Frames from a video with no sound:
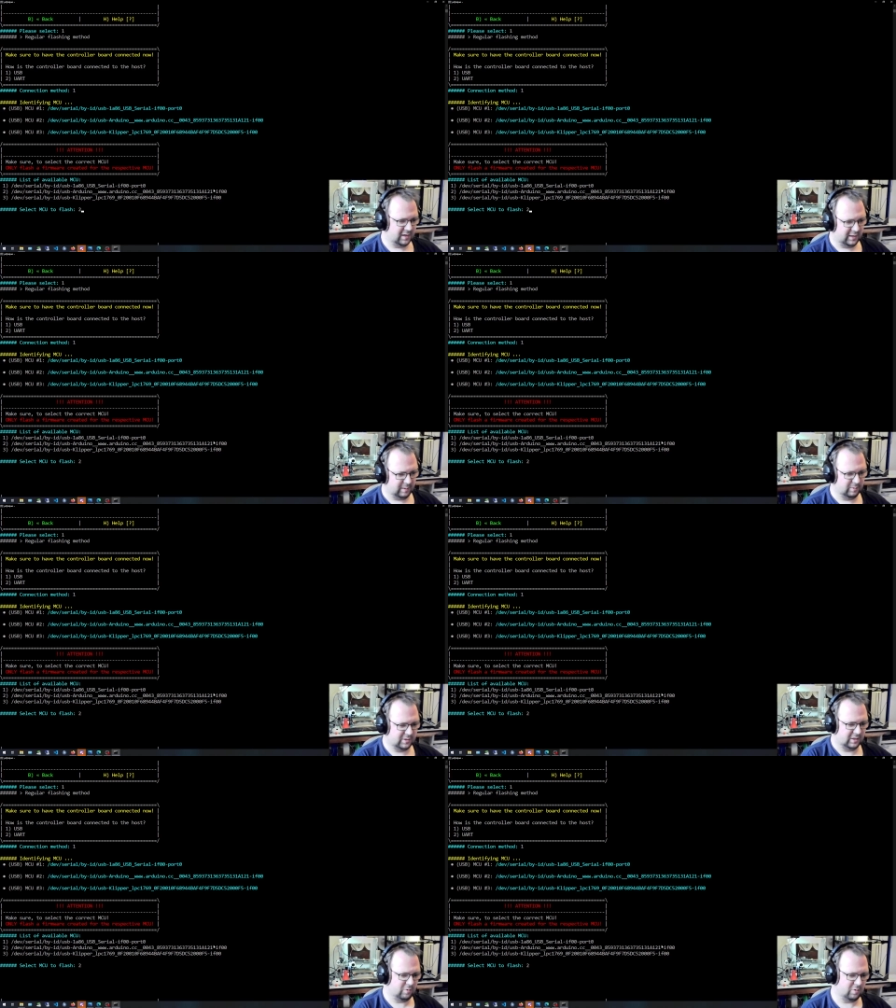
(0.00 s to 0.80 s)
Ihr müsst
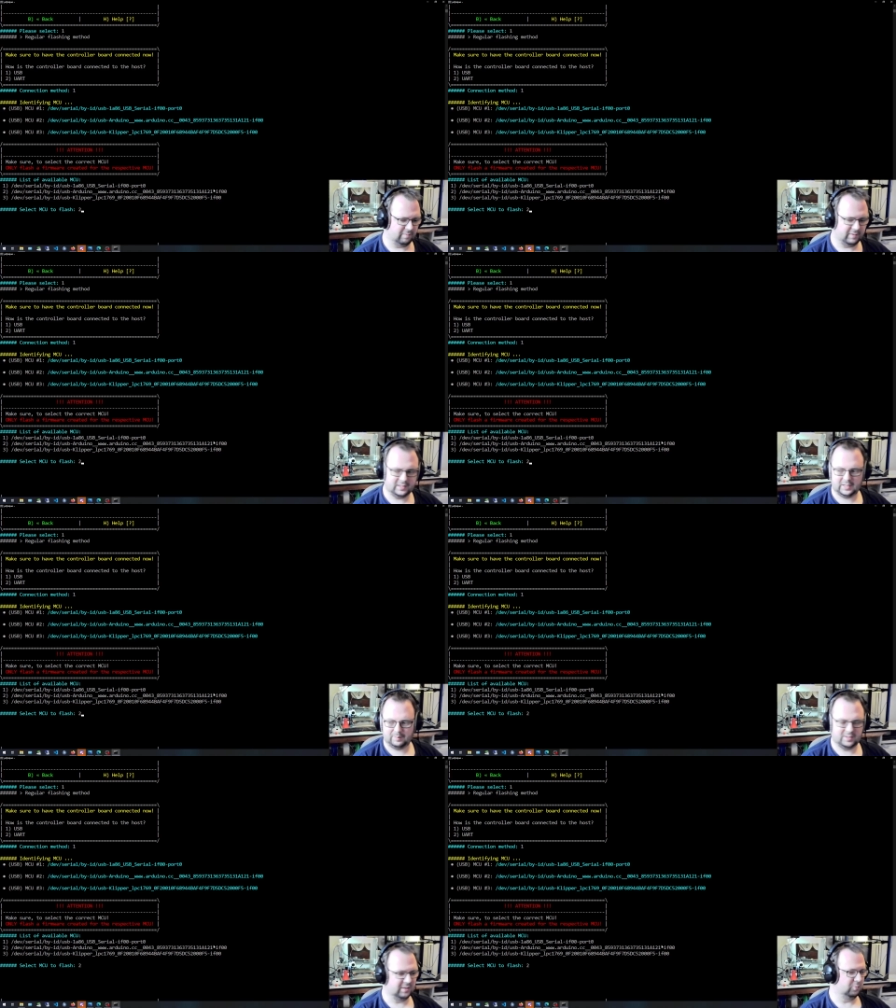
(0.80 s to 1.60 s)
dann gucken, welche
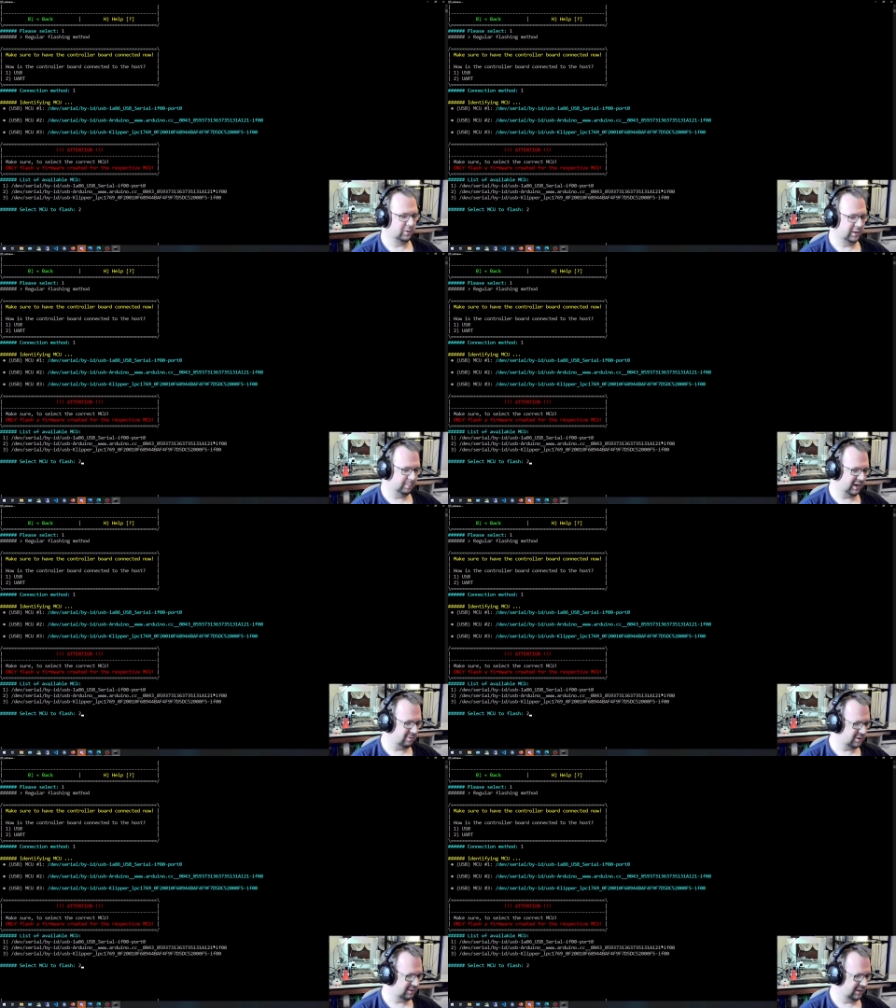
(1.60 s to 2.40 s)
MCU ihr braucht.